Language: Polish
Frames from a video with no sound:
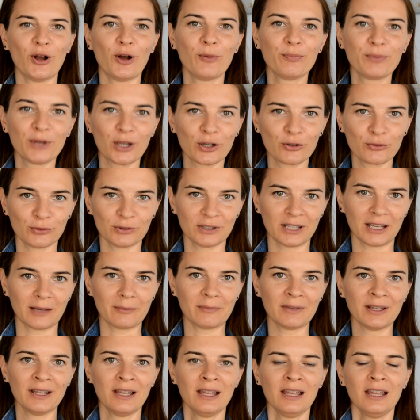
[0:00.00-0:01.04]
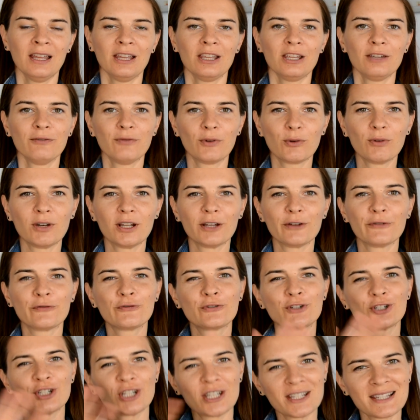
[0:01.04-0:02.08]
opiekunem i w ogóle
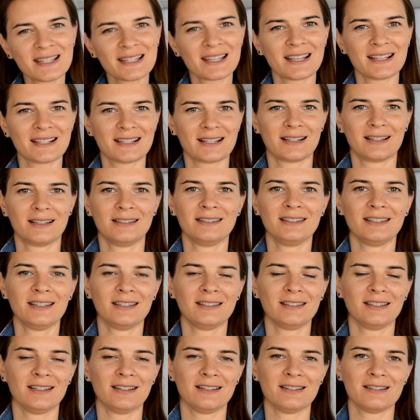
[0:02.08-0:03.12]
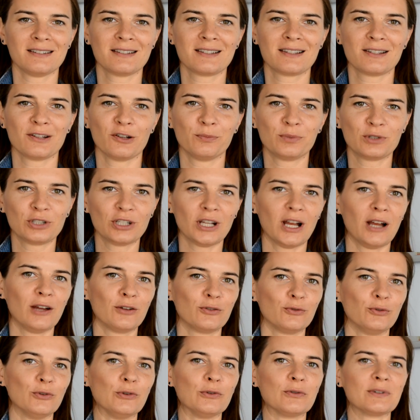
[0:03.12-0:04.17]
wszystkie zagadnienia z
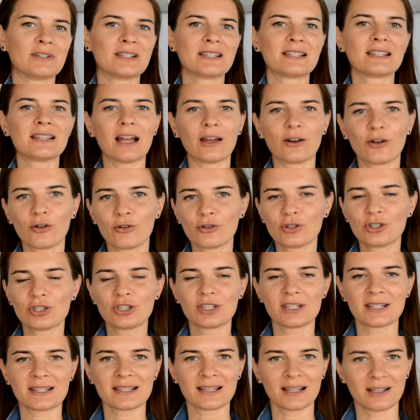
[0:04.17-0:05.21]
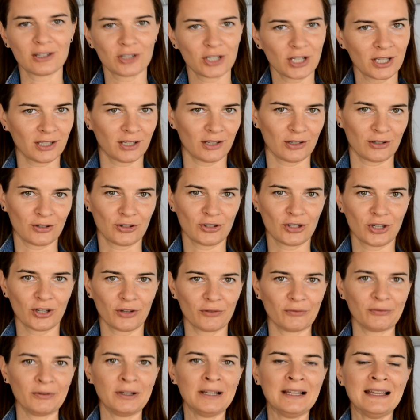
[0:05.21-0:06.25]
obszaru starości, starzenia
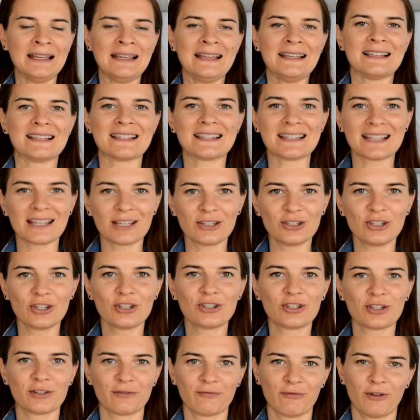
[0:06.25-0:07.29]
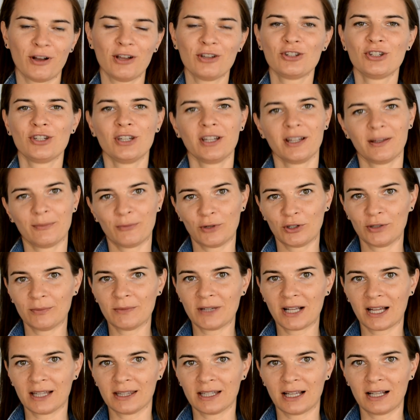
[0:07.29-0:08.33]
się znajdziecie właśnie na moim
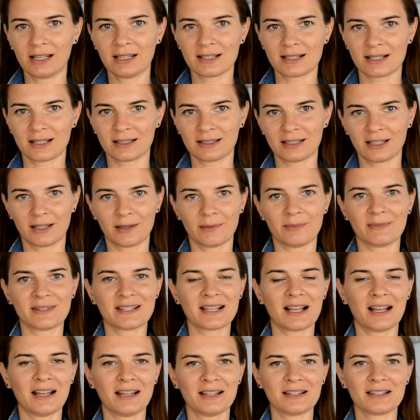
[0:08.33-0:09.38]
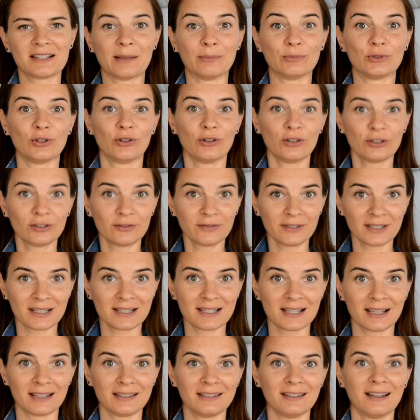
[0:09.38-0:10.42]
kanale, zatem zachęcam do
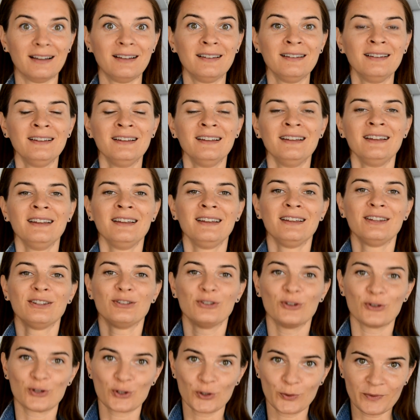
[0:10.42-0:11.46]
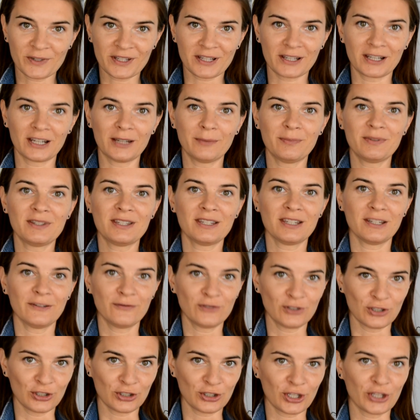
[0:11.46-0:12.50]
odwiedzenia, do subskrypcji,
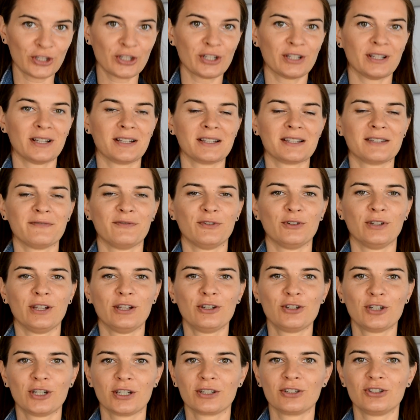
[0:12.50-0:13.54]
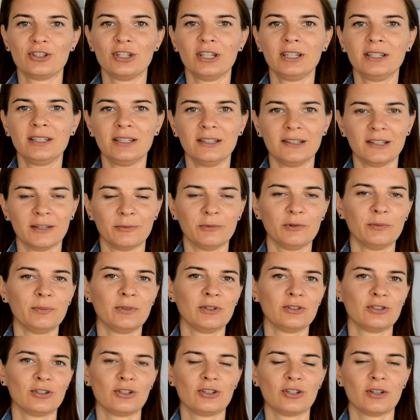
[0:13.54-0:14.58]
wciśnięcia na dzwoneczek. Dzięki temu
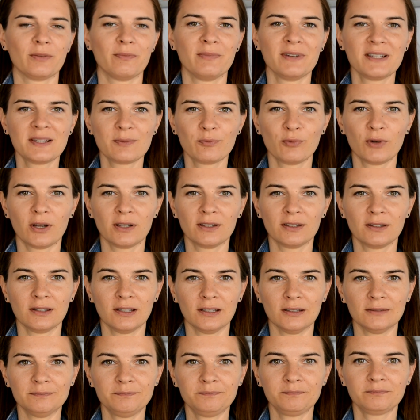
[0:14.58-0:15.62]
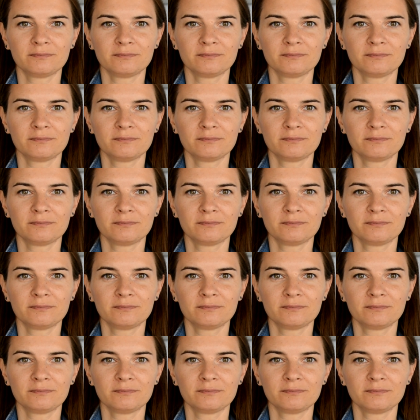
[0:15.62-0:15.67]
będziecie bezpłatnie